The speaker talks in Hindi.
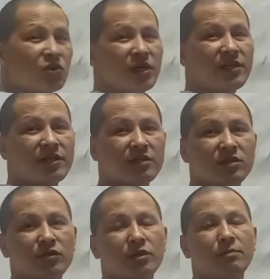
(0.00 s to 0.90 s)
जो एरिया
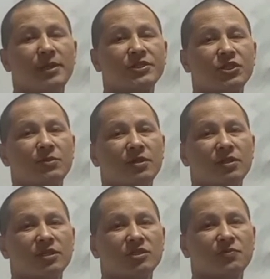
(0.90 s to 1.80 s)
जो है वेजिटेबल
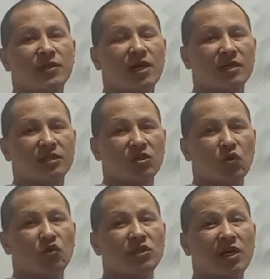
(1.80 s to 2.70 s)
किस में काटते हैं
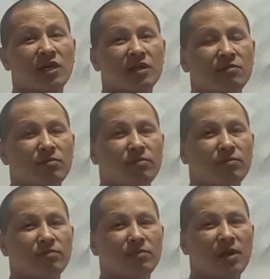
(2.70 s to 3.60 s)
कौन कलर
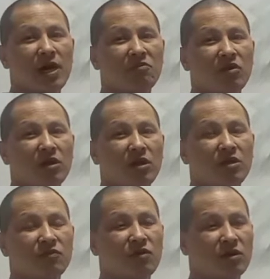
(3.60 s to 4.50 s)
आपका
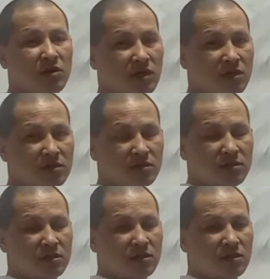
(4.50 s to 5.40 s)
कलर कोड है
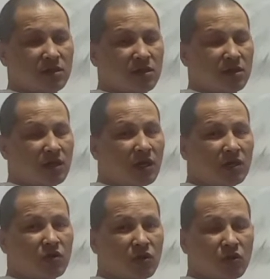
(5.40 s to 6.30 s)

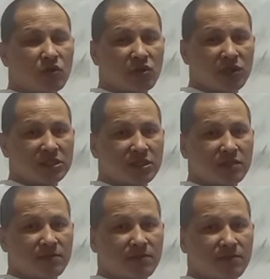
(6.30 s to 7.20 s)
कलर कोड कौन होना
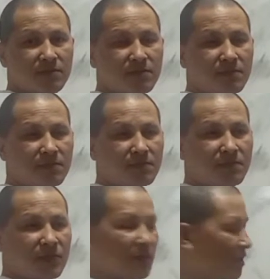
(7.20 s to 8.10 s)
चाहिए
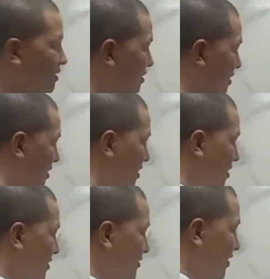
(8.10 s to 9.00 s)

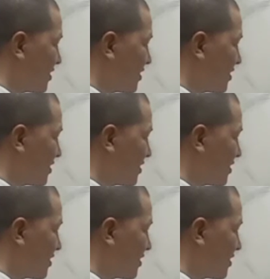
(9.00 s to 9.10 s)
है